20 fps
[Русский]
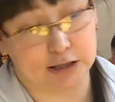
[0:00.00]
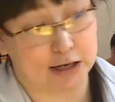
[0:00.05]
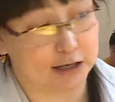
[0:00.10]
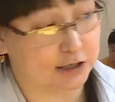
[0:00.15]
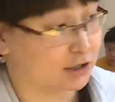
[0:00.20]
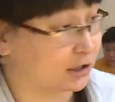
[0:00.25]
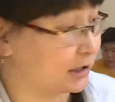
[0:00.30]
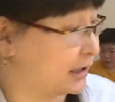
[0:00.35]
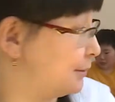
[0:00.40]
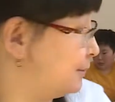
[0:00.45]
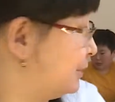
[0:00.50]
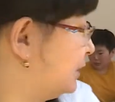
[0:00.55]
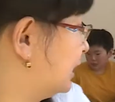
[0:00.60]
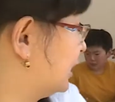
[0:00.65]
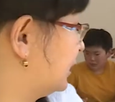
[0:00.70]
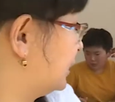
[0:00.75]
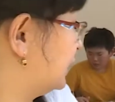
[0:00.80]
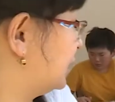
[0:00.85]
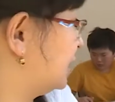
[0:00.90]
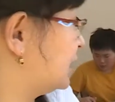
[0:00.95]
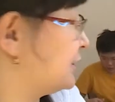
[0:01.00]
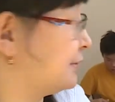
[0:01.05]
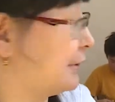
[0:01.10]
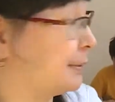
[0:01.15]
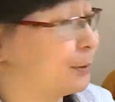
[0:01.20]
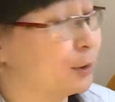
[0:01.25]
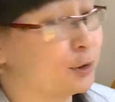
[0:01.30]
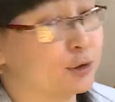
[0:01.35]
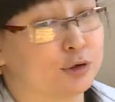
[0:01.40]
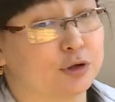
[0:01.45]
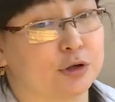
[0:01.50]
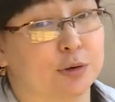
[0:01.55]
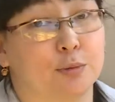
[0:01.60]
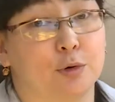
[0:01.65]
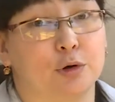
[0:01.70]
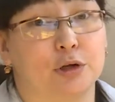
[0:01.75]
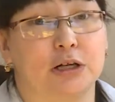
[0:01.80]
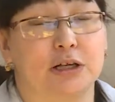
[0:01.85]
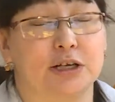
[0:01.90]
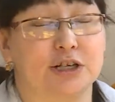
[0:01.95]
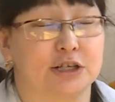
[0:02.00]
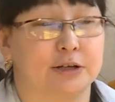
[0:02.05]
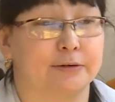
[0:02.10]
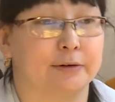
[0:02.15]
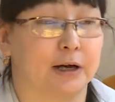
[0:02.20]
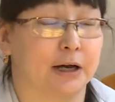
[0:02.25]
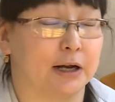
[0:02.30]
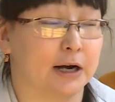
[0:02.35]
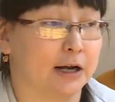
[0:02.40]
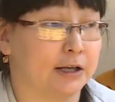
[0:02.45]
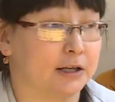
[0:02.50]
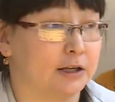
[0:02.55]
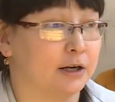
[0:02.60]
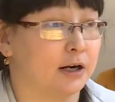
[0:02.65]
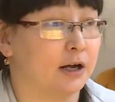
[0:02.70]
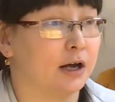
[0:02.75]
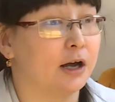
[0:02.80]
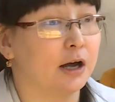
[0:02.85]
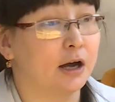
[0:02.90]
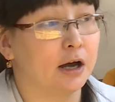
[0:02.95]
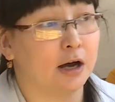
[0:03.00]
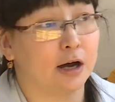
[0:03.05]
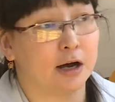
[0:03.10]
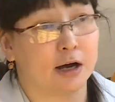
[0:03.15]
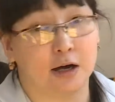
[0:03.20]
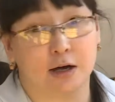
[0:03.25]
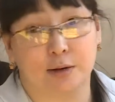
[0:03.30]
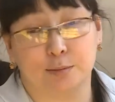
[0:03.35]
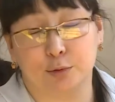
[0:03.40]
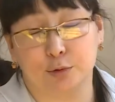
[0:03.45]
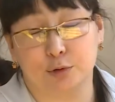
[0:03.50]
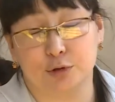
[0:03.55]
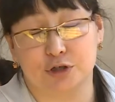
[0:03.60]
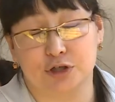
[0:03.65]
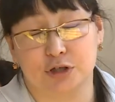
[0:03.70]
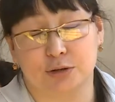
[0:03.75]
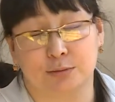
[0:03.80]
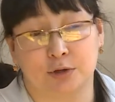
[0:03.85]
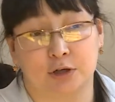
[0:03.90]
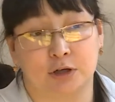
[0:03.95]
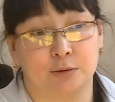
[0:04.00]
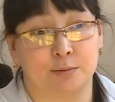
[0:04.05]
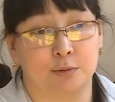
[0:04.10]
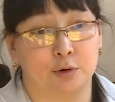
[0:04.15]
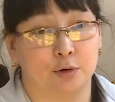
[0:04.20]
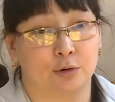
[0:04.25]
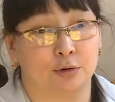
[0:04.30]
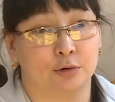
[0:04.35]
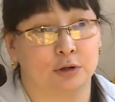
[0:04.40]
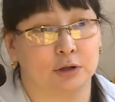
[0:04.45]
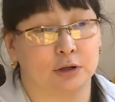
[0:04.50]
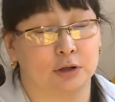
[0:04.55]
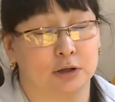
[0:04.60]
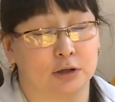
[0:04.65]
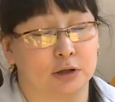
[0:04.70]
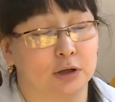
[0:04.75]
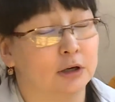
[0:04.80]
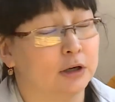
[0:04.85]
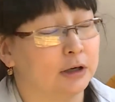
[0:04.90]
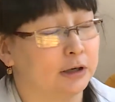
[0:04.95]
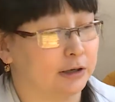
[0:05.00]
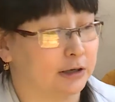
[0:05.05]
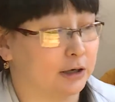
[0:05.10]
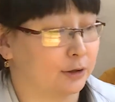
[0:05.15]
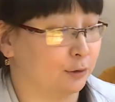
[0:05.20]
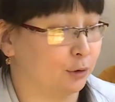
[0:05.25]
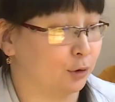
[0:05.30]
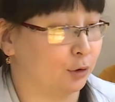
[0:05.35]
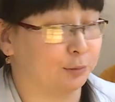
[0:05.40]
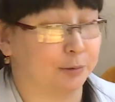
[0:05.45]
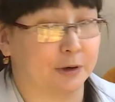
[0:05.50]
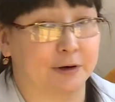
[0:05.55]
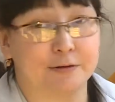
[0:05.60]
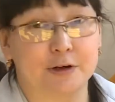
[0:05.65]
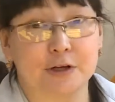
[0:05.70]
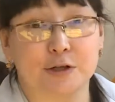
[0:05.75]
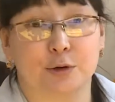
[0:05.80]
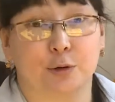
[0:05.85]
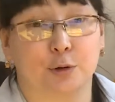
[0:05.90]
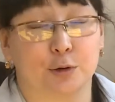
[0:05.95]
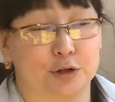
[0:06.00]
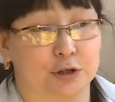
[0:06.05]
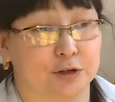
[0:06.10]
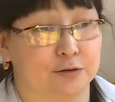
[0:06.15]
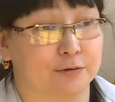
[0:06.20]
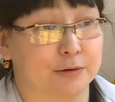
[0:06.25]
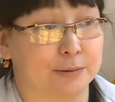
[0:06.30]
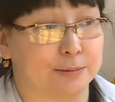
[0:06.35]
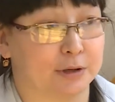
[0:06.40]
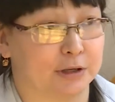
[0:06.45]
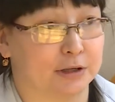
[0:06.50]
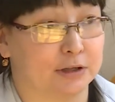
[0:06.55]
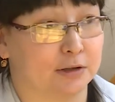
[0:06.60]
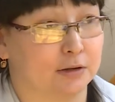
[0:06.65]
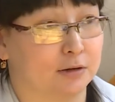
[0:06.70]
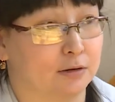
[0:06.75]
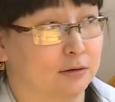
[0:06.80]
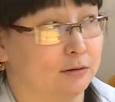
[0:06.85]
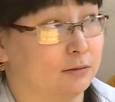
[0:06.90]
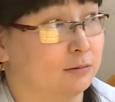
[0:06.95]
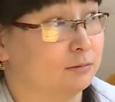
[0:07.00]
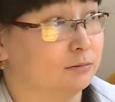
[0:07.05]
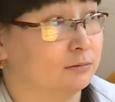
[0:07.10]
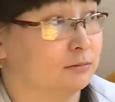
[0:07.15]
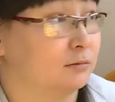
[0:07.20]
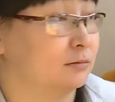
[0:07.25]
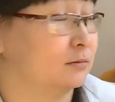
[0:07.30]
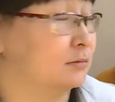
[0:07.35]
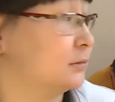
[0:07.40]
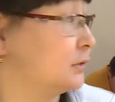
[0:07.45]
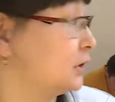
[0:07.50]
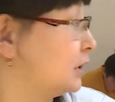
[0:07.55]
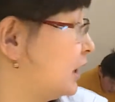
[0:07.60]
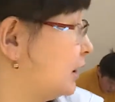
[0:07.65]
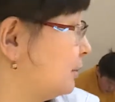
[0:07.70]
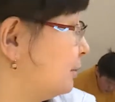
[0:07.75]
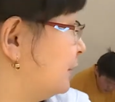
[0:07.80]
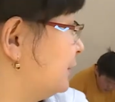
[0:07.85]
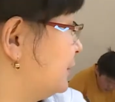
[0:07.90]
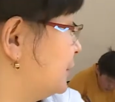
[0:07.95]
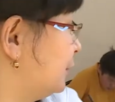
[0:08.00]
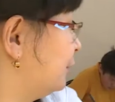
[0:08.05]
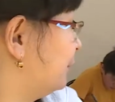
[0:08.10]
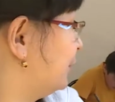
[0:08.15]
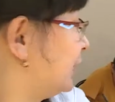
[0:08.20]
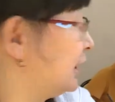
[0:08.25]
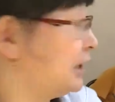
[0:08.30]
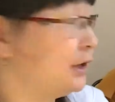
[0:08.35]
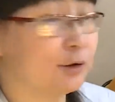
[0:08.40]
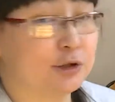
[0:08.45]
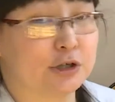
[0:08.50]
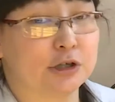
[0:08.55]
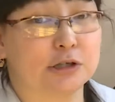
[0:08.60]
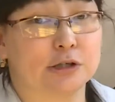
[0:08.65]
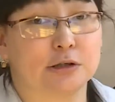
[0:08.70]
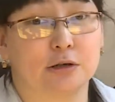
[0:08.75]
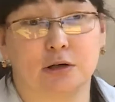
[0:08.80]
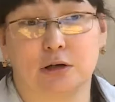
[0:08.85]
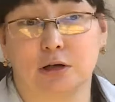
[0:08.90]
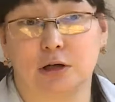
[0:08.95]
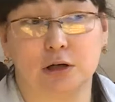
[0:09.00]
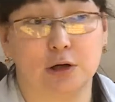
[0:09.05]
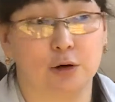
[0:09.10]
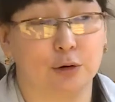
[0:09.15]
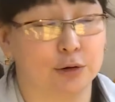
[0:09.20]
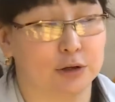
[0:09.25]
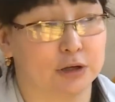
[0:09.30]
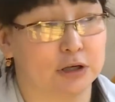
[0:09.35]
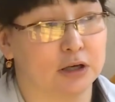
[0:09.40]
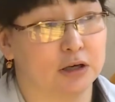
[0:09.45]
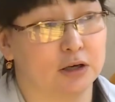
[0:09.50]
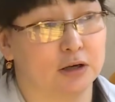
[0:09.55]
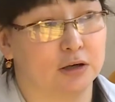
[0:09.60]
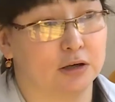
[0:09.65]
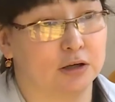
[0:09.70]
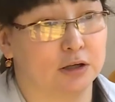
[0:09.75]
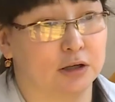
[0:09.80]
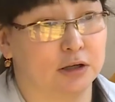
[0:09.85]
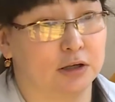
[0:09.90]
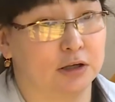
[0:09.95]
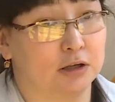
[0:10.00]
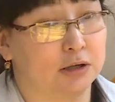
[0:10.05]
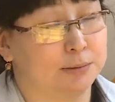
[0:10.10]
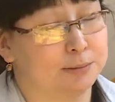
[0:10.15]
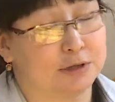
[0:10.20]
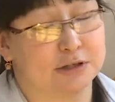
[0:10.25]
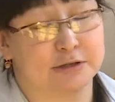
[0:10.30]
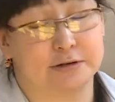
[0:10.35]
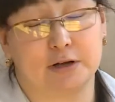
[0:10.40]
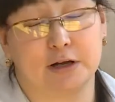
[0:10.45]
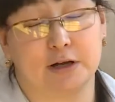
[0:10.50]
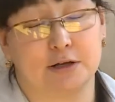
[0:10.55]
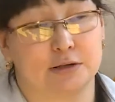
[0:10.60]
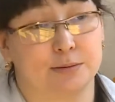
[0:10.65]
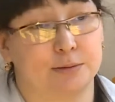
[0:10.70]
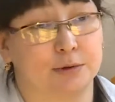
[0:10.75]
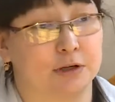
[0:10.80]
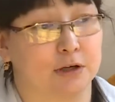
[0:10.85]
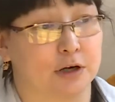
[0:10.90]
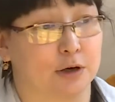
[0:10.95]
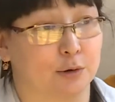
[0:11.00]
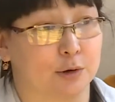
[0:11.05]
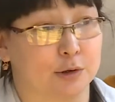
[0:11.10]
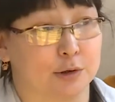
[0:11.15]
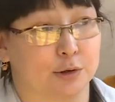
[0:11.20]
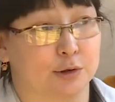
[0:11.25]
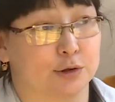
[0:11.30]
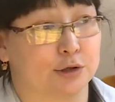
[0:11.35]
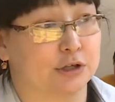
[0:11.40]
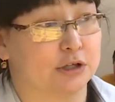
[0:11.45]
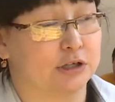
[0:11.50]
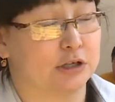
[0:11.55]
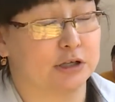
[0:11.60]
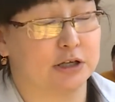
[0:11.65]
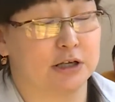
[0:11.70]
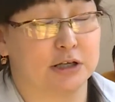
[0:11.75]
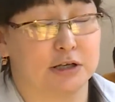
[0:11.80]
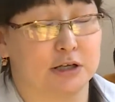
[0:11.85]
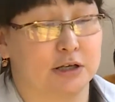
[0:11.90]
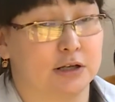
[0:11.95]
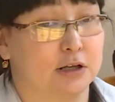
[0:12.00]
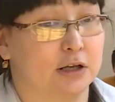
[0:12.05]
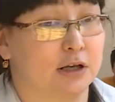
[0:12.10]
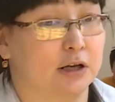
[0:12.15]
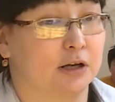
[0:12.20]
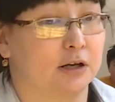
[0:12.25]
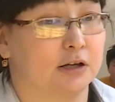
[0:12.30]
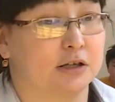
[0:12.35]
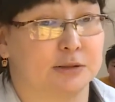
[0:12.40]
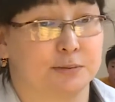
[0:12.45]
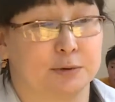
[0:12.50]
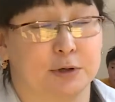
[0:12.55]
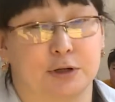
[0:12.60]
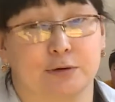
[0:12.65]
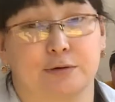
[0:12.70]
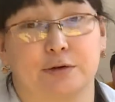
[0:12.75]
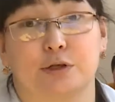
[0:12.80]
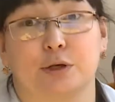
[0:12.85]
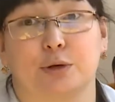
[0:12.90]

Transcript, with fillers: также там некоторые есть вопросы уже более личного характера а будущего ребенка, какую он профессию хочет выбрать как бы и все. Они очень легкие и не представляют себе никакой сложности. Дети не испытывают